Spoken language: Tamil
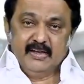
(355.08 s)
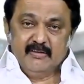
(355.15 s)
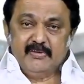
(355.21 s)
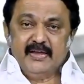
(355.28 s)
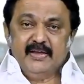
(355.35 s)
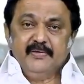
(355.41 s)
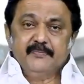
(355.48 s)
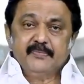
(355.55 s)

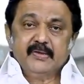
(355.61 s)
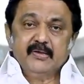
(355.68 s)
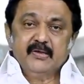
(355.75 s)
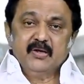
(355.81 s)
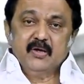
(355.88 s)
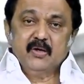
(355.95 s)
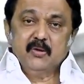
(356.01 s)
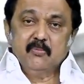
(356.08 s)
எனவே
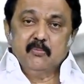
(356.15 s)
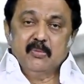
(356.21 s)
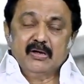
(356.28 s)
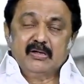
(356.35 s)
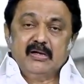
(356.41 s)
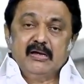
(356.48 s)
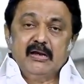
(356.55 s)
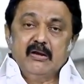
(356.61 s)

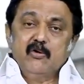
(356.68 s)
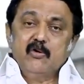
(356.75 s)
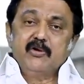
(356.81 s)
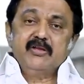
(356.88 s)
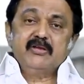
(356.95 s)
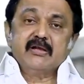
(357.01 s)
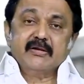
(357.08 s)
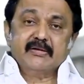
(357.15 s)
மக்கள்
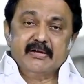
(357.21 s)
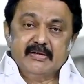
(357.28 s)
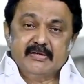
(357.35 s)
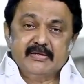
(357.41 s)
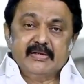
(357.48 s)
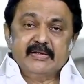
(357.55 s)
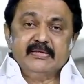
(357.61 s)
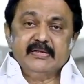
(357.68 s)
எல்லோரையும் நான்
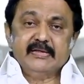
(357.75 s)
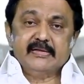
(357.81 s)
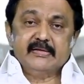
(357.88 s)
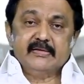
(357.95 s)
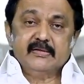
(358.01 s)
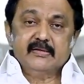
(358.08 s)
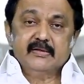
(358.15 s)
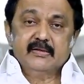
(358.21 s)
கேட்டுக்கிறது
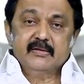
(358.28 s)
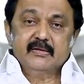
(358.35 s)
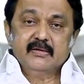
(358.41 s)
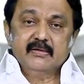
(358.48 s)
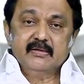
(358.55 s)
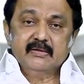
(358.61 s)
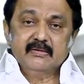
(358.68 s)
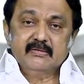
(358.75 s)

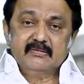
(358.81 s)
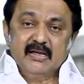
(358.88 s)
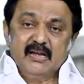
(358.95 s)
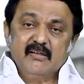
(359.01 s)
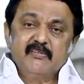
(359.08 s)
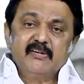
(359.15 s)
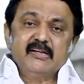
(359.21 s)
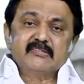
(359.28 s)

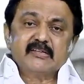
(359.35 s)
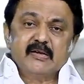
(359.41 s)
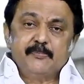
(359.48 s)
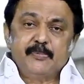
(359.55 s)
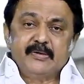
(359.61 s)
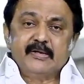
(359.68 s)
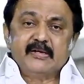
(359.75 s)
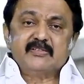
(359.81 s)
தளர்வுகள்
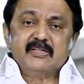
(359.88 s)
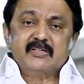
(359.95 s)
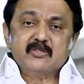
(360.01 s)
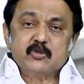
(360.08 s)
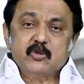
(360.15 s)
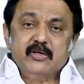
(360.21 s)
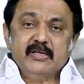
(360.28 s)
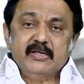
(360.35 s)

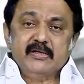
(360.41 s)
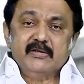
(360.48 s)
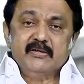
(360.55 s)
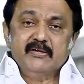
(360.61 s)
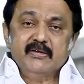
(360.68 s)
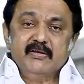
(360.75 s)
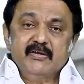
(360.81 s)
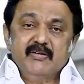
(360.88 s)
தரப்பட்டாச்சுன்னு சொல்லி
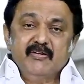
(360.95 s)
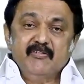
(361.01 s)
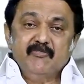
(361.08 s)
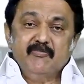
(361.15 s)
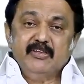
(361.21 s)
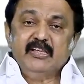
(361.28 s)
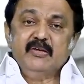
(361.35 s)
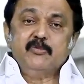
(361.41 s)

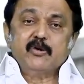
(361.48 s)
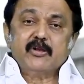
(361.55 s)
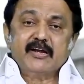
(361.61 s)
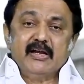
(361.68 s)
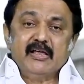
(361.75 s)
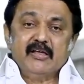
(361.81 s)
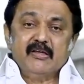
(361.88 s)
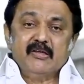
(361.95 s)

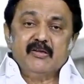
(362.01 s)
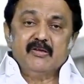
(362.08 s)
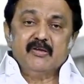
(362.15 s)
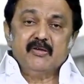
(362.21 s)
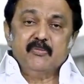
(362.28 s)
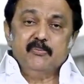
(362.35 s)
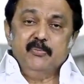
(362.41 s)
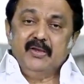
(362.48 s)
விதிமுறைகளை
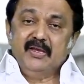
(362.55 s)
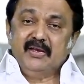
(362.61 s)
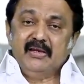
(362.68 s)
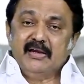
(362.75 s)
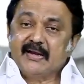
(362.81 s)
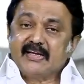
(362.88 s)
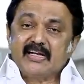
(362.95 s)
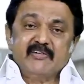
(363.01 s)

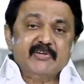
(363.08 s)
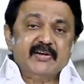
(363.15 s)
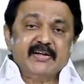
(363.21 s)
மீறி நடக்க